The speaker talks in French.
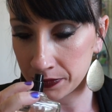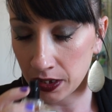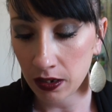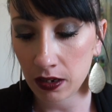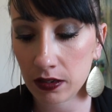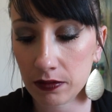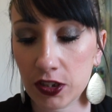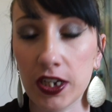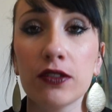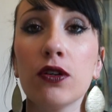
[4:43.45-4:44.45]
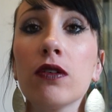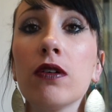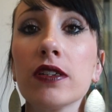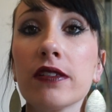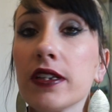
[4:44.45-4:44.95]
Oh, j'adore
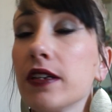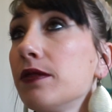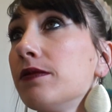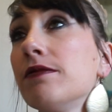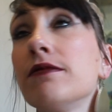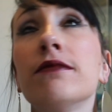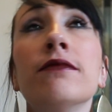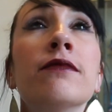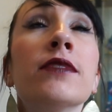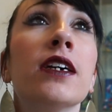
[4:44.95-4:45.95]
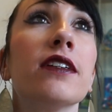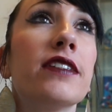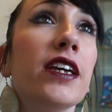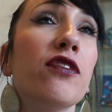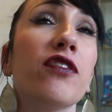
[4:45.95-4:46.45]
quoi, c'est...
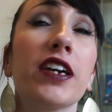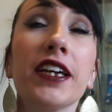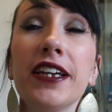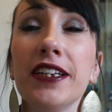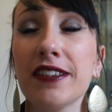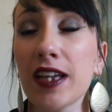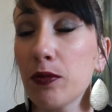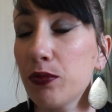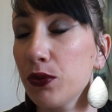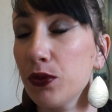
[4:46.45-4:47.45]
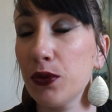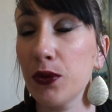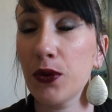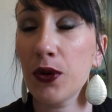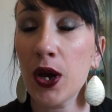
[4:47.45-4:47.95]
c'est frais, c'est un
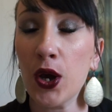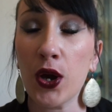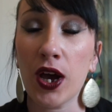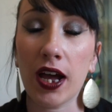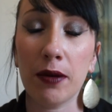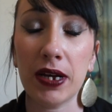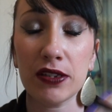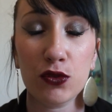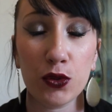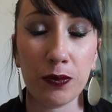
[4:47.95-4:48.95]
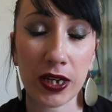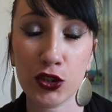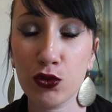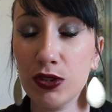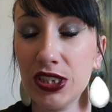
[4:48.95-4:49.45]
peu à base de
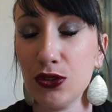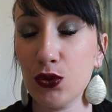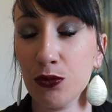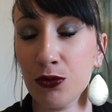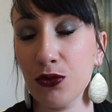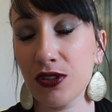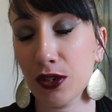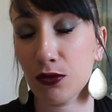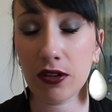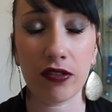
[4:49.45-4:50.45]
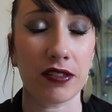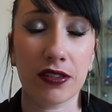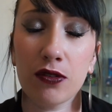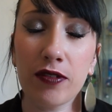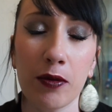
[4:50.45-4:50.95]
patchouli, de musc et tout ça. Enfin,
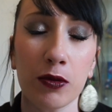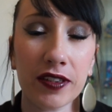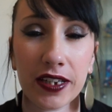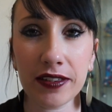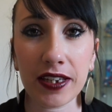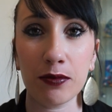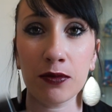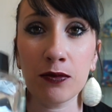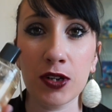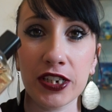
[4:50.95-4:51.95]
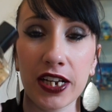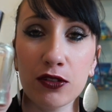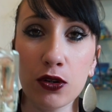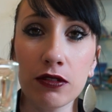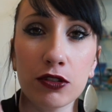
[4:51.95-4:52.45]
ça sent vraiment très très bon. Moi,
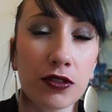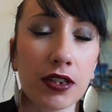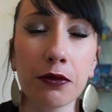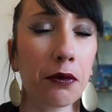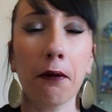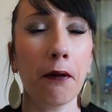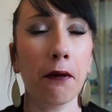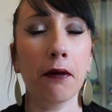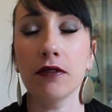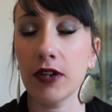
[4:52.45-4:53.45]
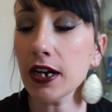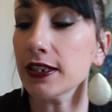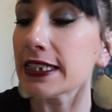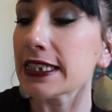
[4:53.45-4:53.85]
j'adore. Je suis en train de... Voilà.